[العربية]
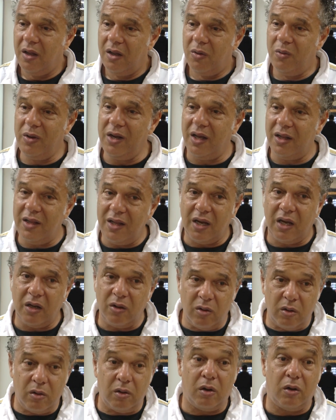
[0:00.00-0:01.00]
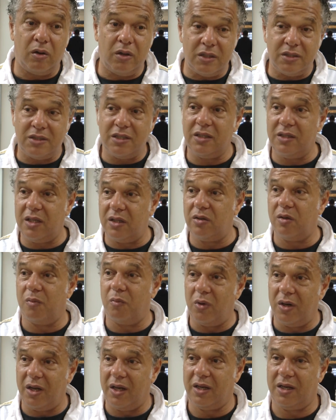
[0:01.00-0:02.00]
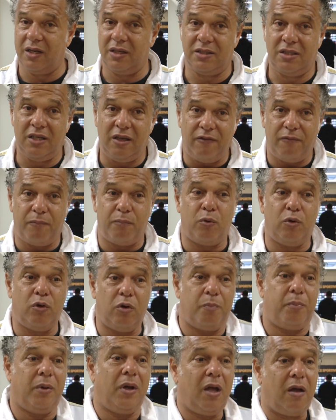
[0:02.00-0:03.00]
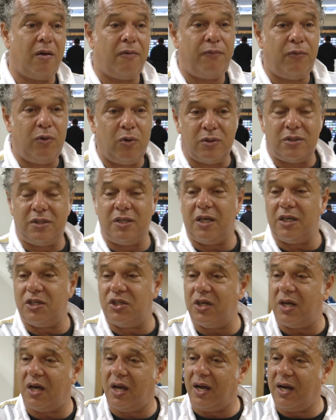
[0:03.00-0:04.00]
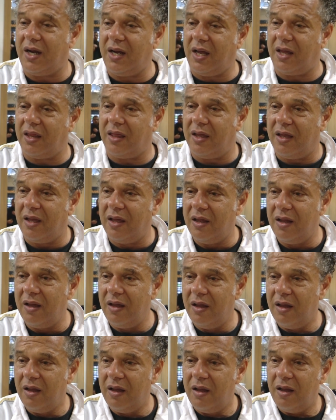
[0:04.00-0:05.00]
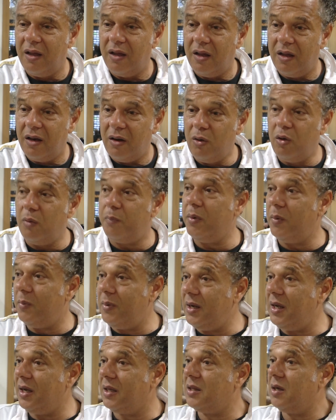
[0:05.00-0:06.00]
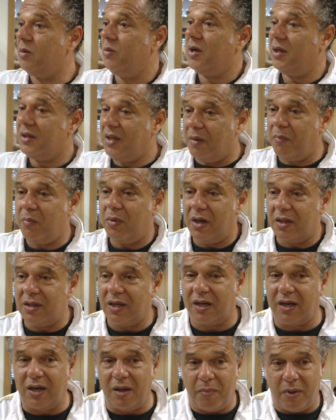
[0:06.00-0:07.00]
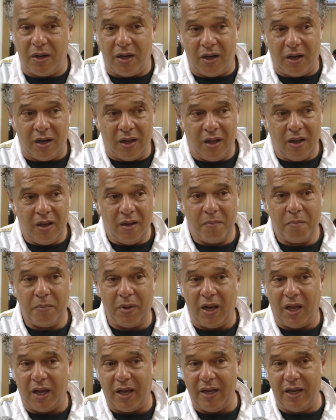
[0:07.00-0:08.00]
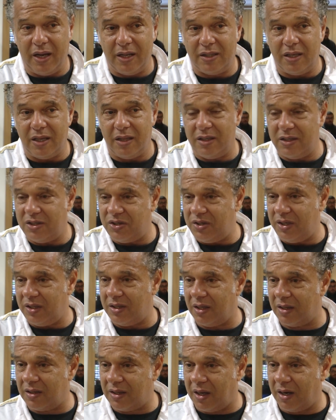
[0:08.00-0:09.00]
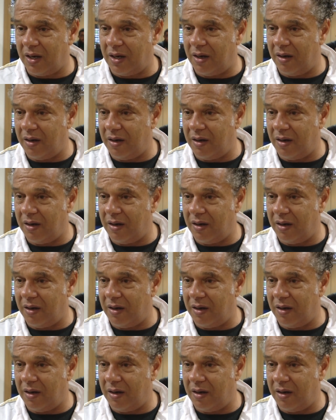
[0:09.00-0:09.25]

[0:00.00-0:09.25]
الواحد لكن اون اسي ديتر موا اغريسيف بور نو با انفلونسي الشارع الرياضي لو بوبليك تو تحب ولا تكره بال بالحياه هذه جديده نتاع